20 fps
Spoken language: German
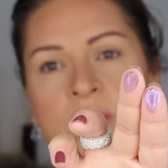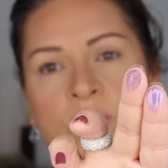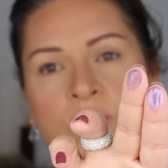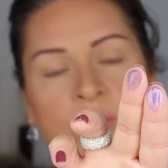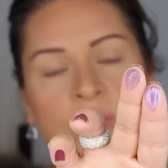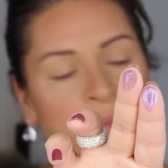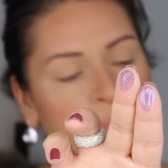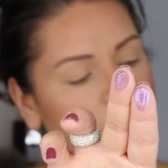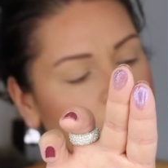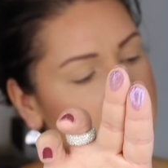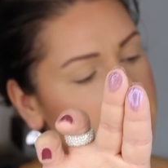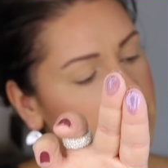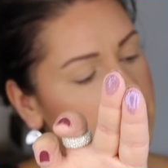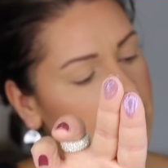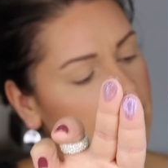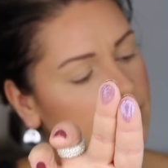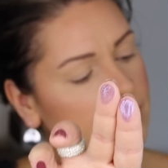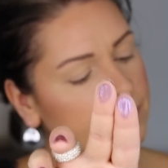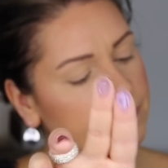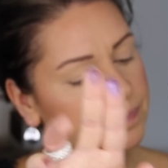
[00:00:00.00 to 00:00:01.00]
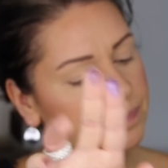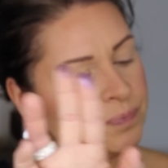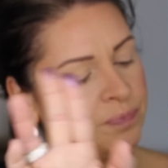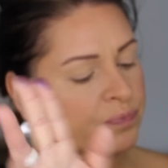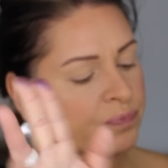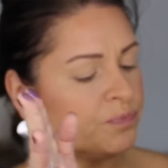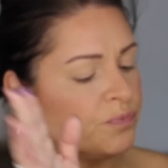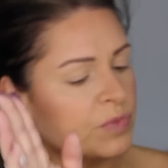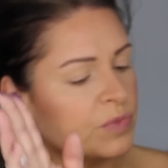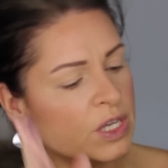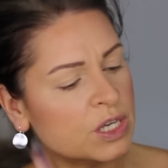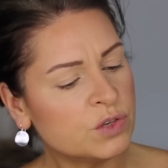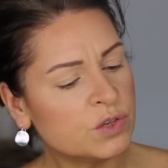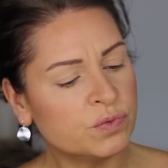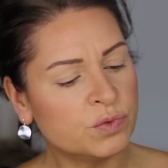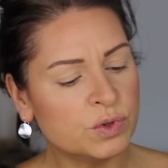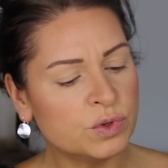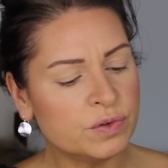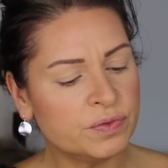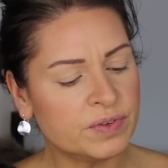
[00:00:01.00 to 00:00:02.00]
auch so ein bisschen, ich
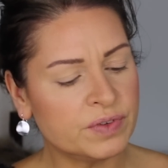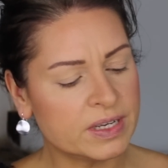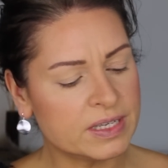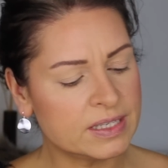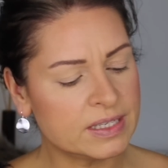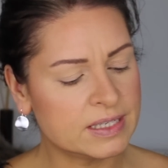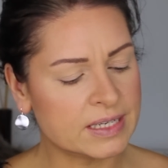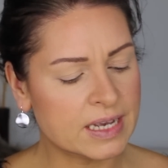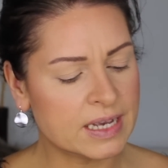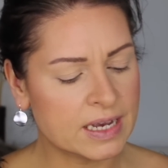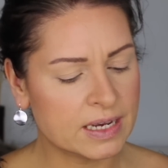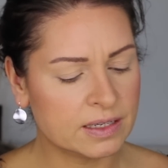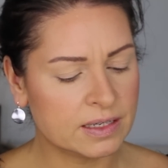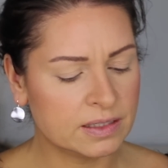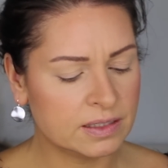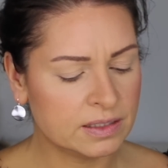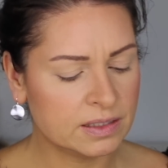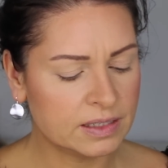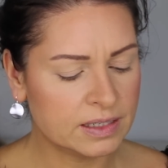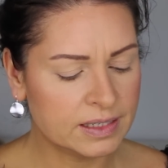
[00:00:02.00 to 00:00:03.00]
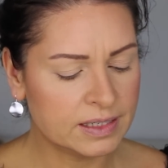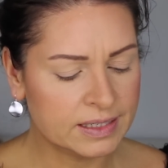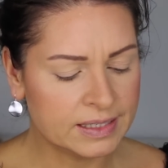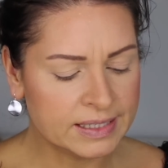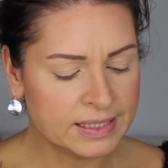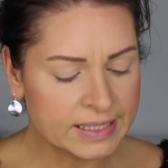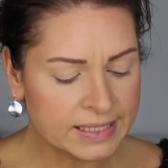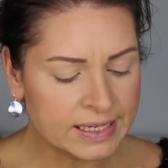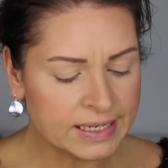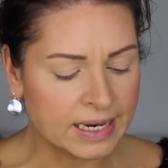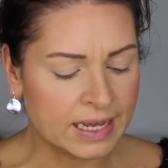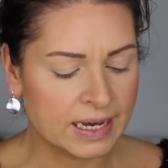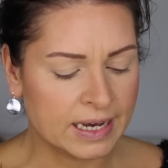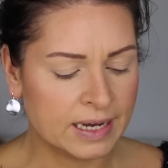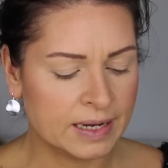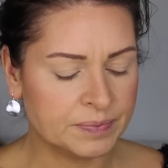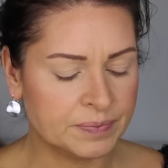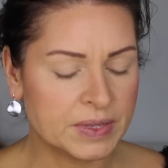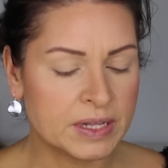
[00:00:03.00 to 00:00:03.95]
würde fast sagen, lila.